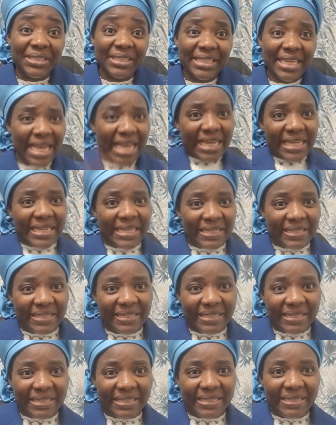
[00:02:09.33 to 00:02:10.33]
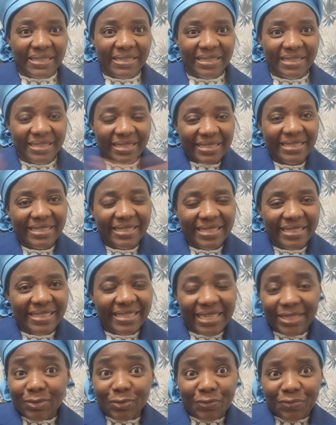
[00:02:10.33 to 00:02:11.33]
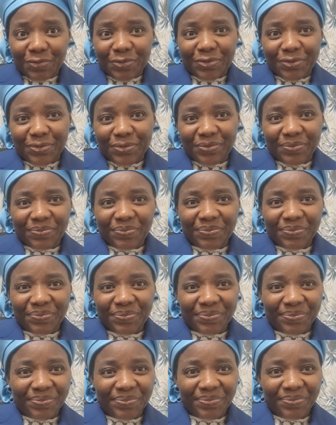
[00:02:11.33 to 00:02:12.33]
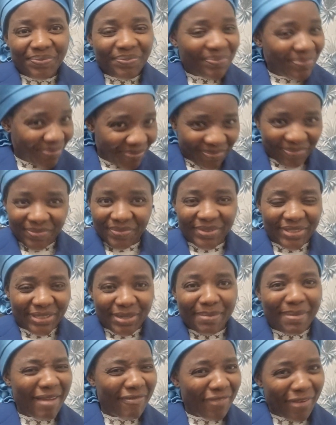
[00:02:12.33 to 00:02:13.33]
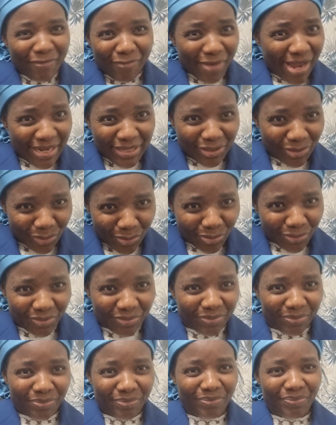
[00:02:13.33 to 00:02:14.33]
J'ai tout vu. Hum, Dieu m'a fait voir les choses.